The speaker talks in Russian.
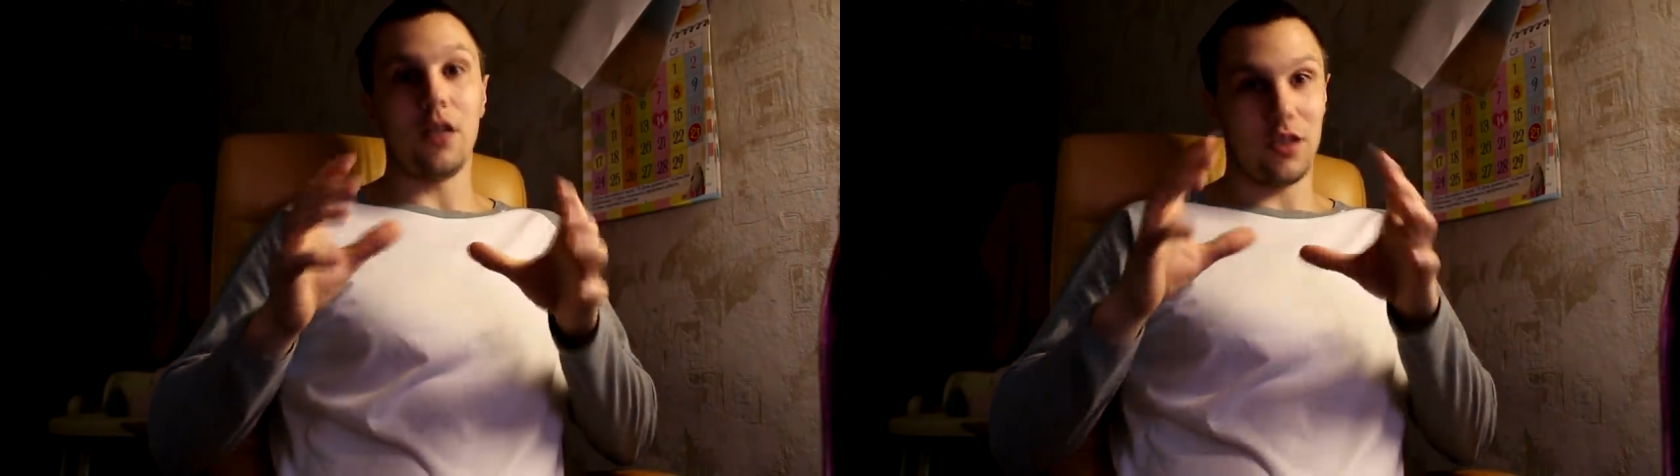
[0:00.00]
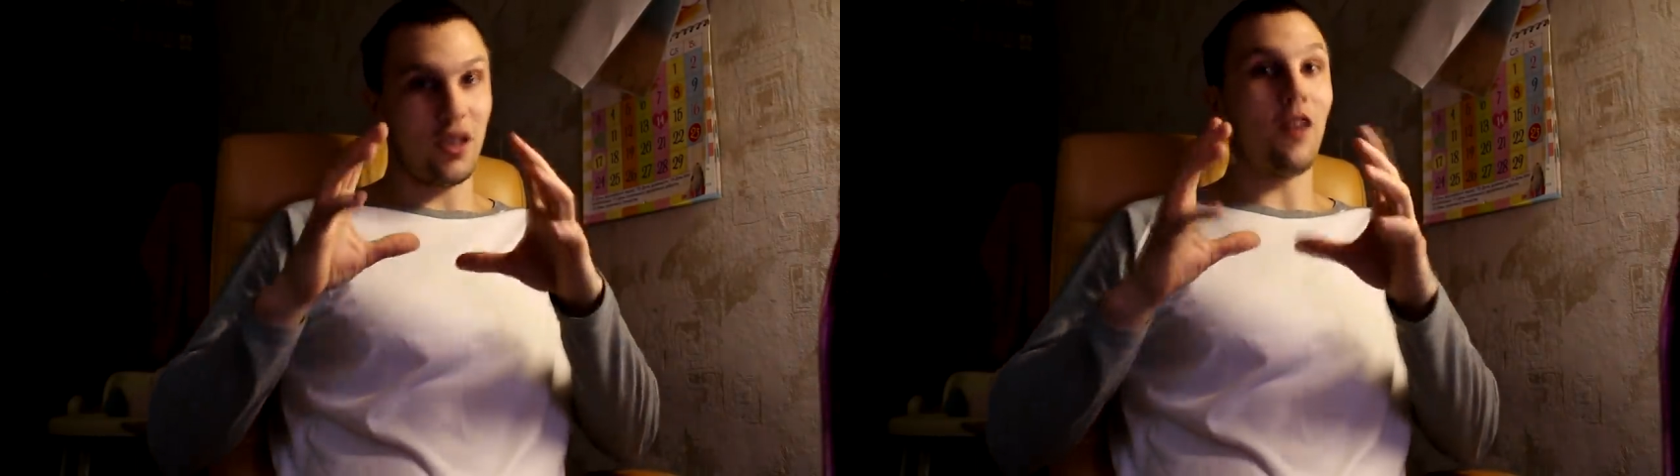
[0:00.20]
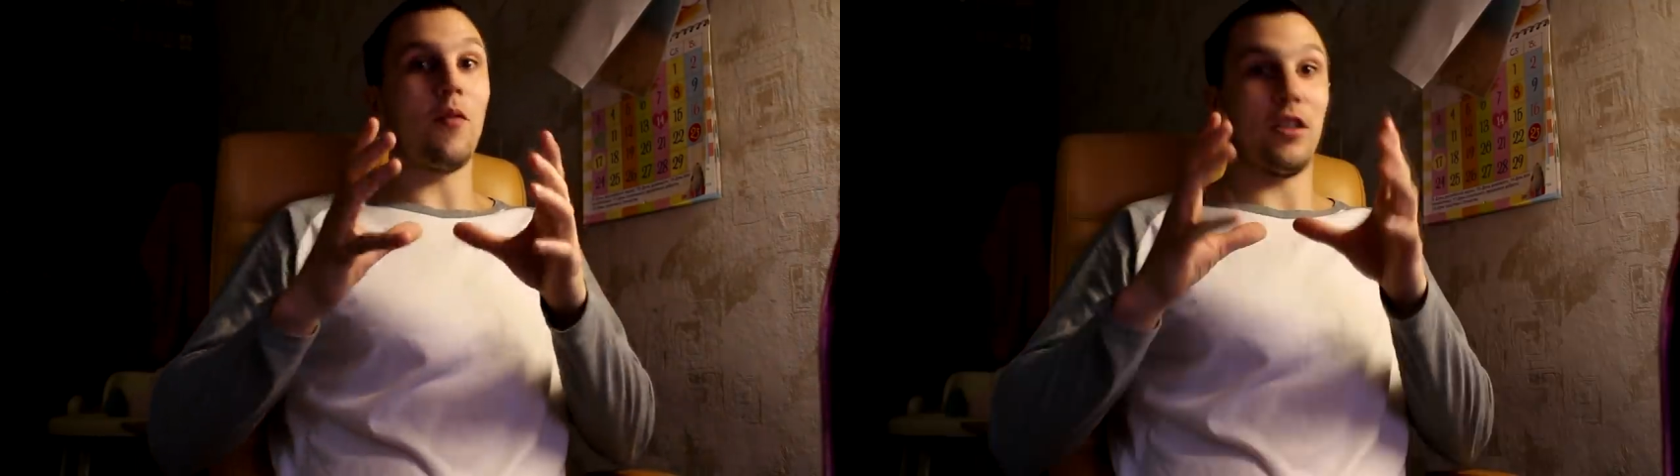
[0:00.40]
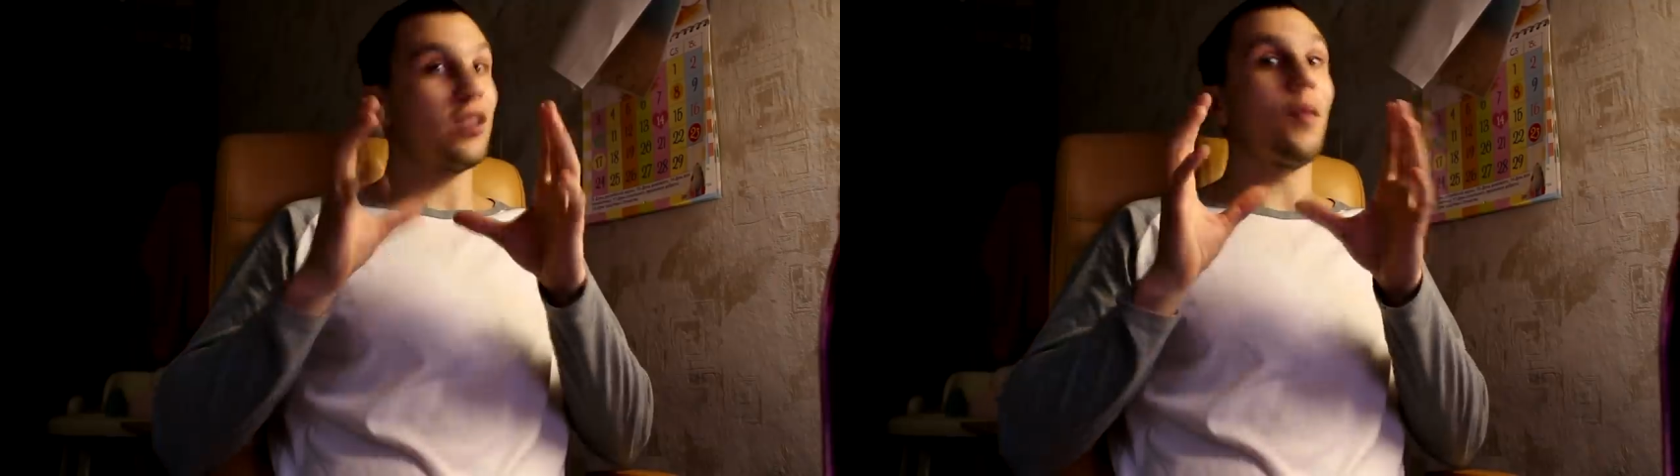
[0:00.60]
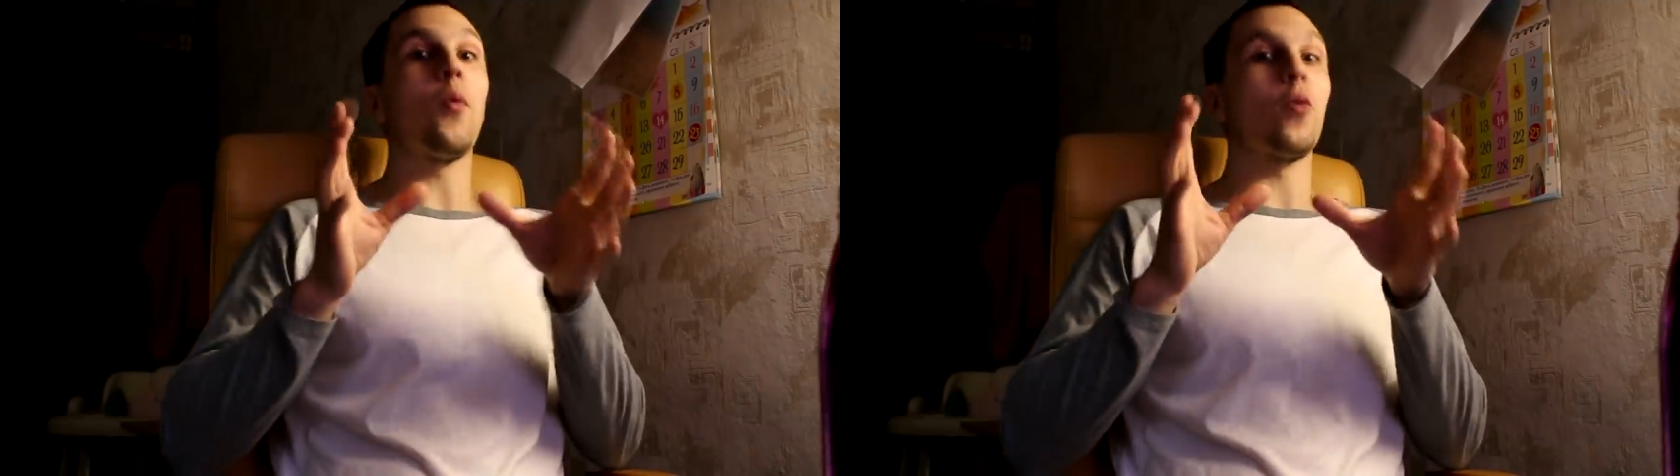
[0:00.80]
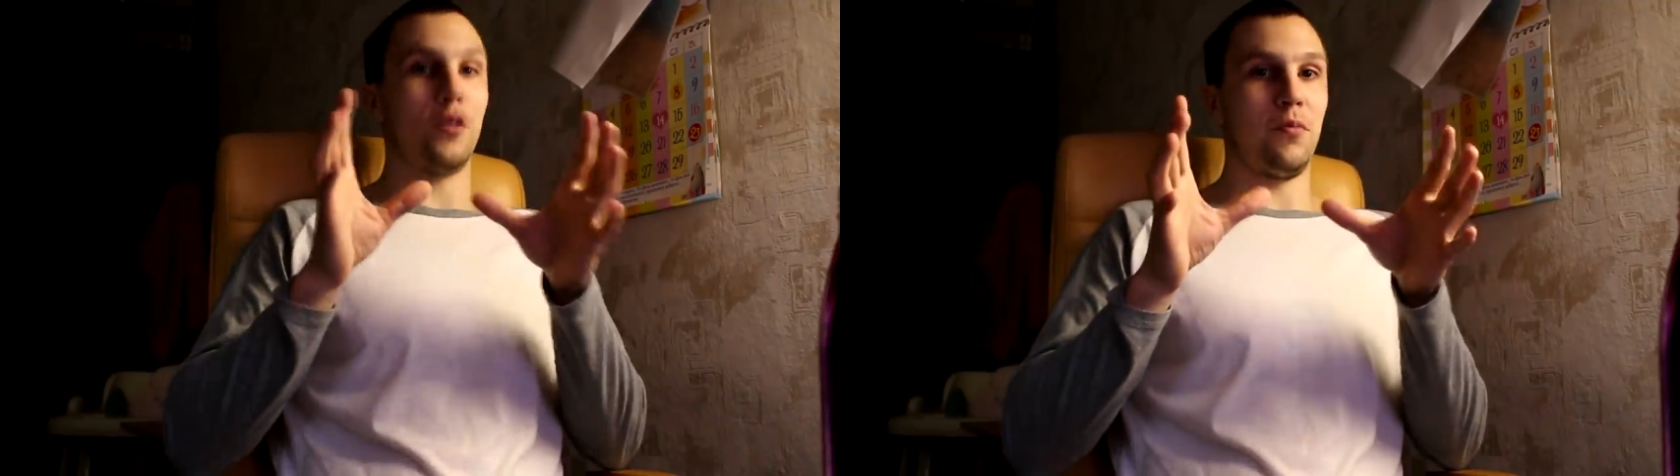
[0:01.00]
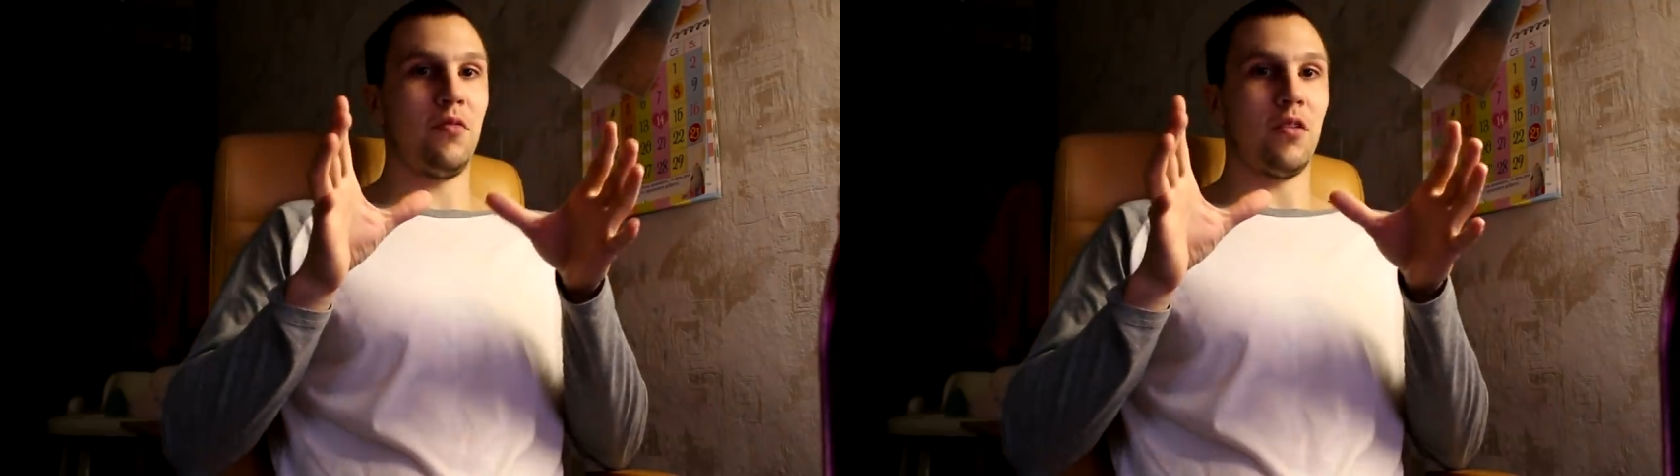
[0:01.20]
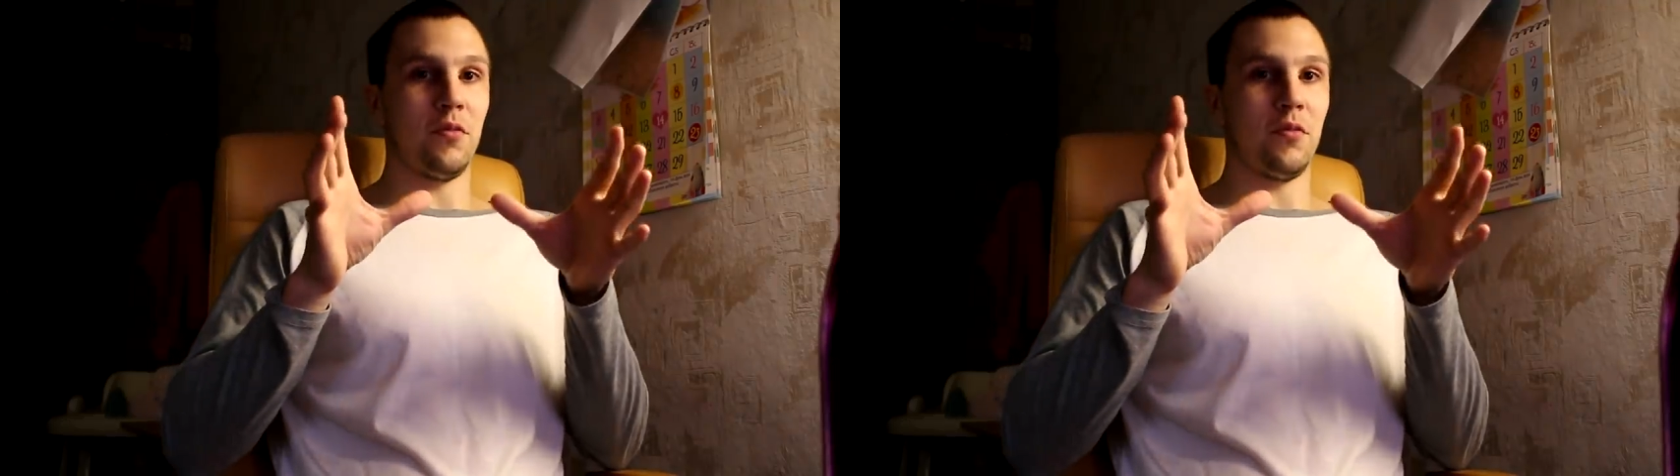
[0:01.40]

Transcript: Это я вам, это на полке пример.